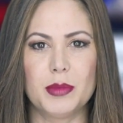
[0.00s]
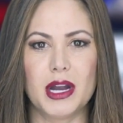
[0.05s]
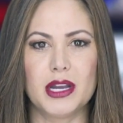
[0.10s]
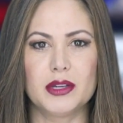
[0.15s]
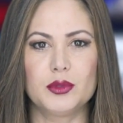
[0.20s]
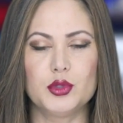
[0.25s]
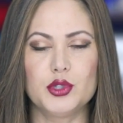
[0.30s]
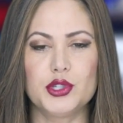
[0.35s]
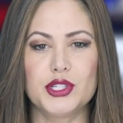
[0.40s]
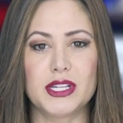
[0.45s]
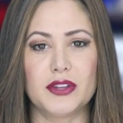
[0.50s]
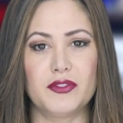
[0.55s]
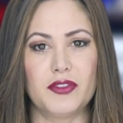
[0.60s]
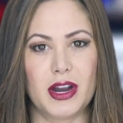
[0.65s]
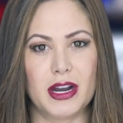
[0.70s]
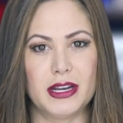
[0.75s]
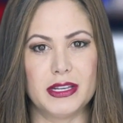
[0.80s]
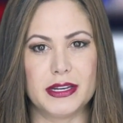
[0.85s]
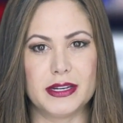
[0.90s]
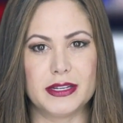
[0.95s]
baykuş
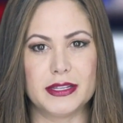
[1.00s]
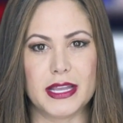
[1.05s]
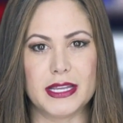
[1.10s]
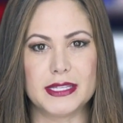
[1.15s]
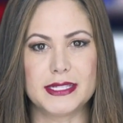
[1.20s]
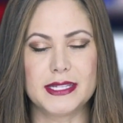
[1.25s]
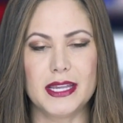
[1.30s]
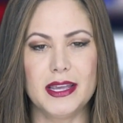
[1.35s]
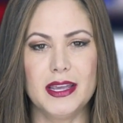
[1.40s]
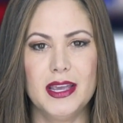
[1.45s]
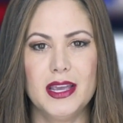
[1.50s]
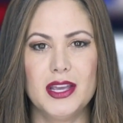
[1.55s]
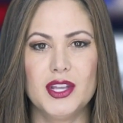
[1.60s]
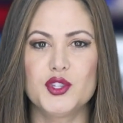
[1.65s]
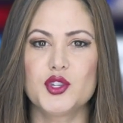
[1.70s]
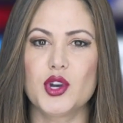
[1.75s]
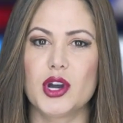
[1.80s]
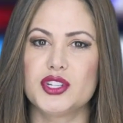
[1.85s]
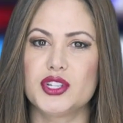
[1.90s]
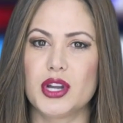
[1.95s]
seferlerine ise
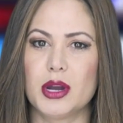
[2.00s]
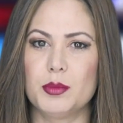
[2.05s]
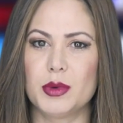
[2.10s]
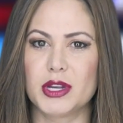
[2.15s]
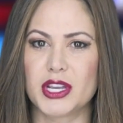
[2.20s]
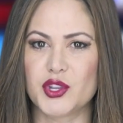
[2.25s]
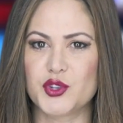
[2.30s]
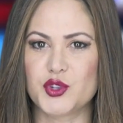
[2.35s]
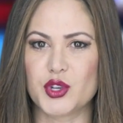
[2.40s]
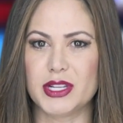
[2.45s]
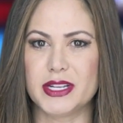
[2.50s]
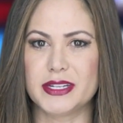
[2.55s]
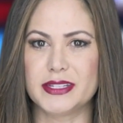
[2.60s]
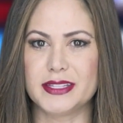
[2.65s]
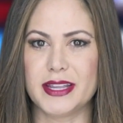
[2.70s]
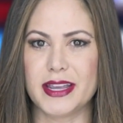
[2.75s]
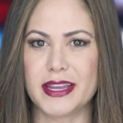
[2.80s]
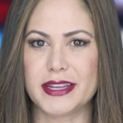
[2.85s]
çarşamba geceleri de